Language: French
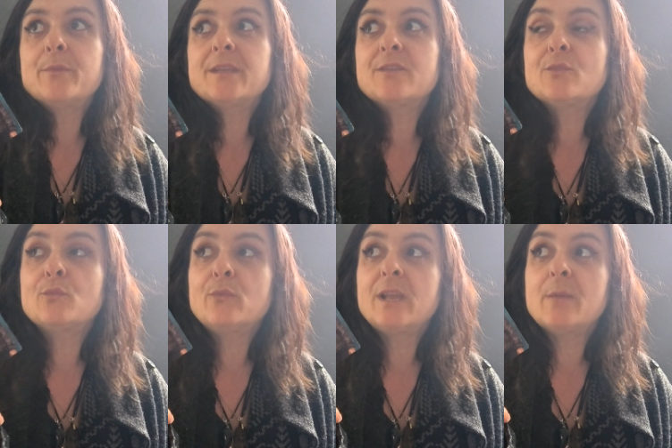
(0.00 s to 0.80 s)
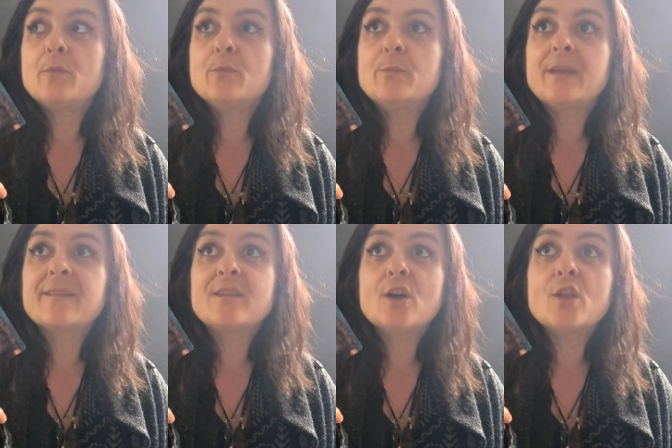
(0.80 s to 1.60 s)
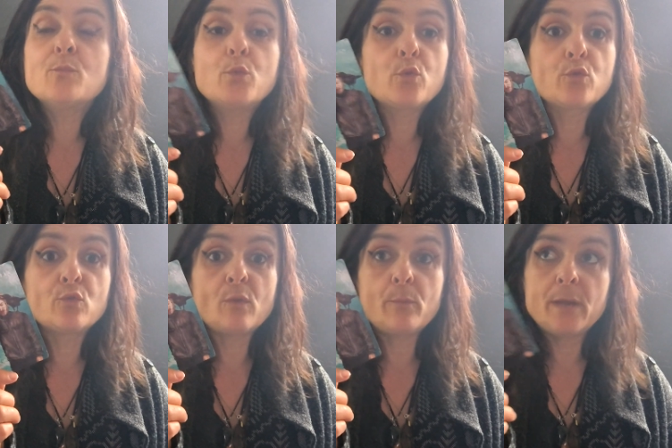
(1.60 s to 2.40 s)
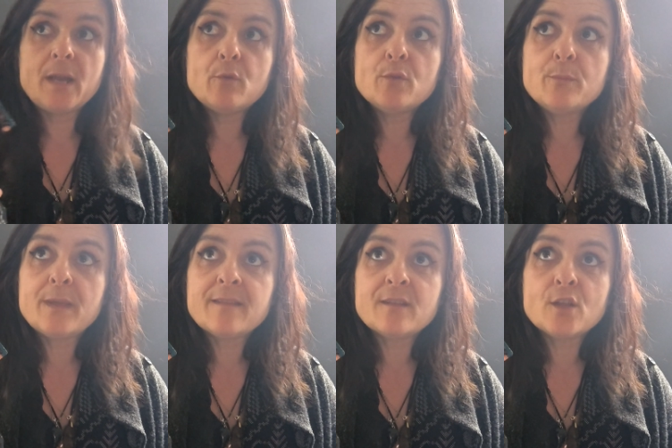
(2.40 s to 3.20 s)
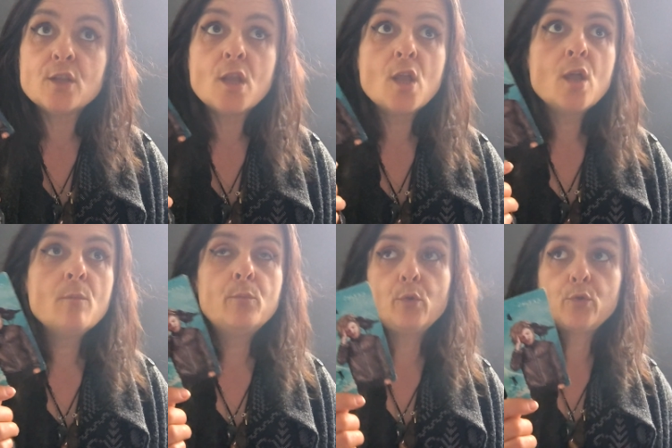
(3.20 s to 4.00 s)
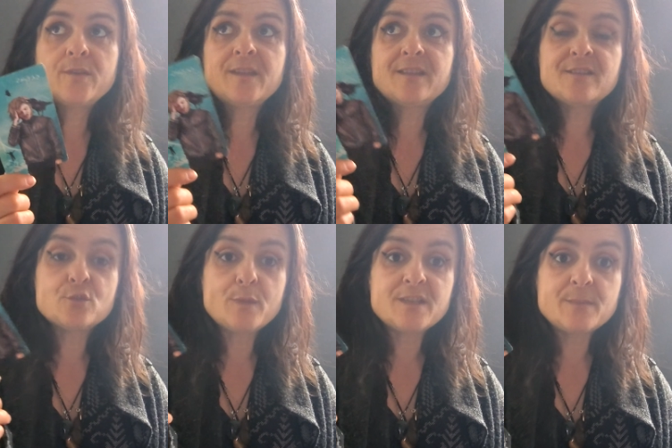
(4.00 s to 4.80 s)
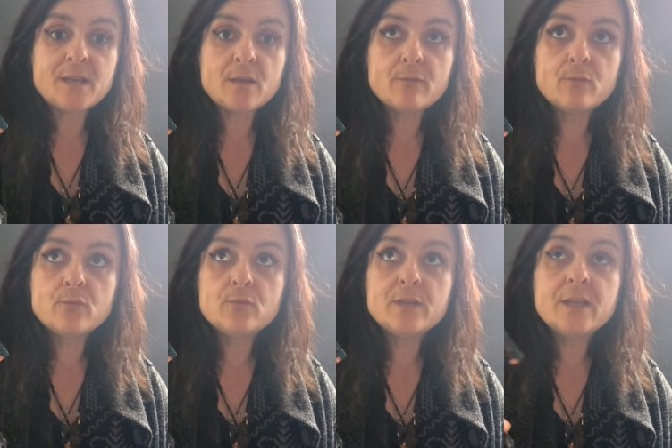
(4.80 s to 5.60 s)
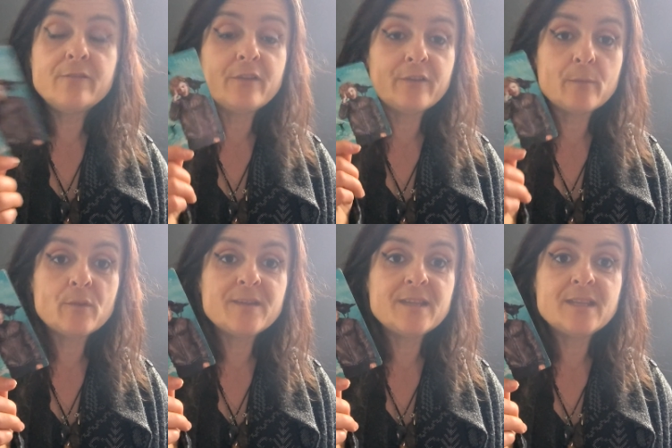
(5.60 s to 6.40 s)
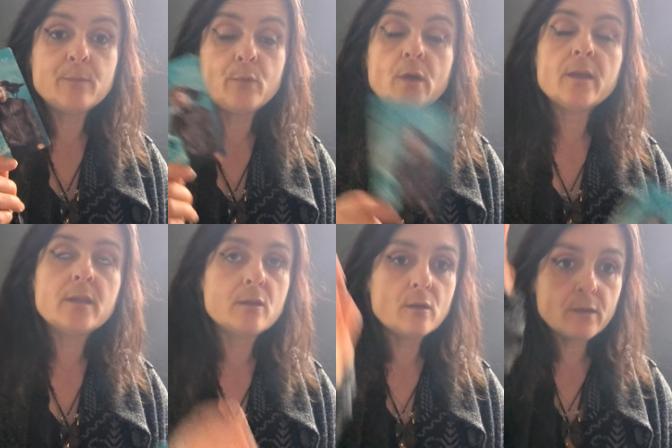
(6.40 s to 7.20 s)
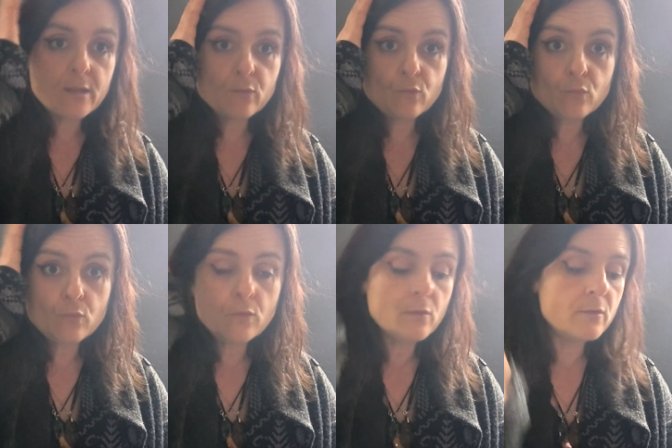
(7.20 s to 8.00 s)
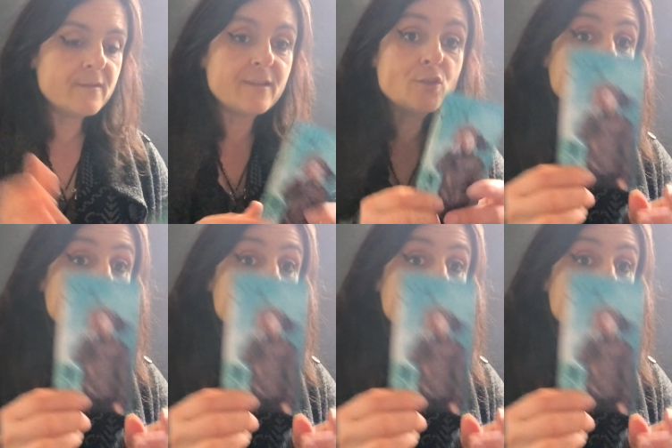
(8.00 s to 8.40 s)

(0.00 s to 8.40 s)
peut-être trouver la bonne personne, peur que ce soit pas la bonne personne, peur que ça ne se passe pas comme vous voulez. Enfin, vraiment, il y a des peurs et, euh, du coup, ça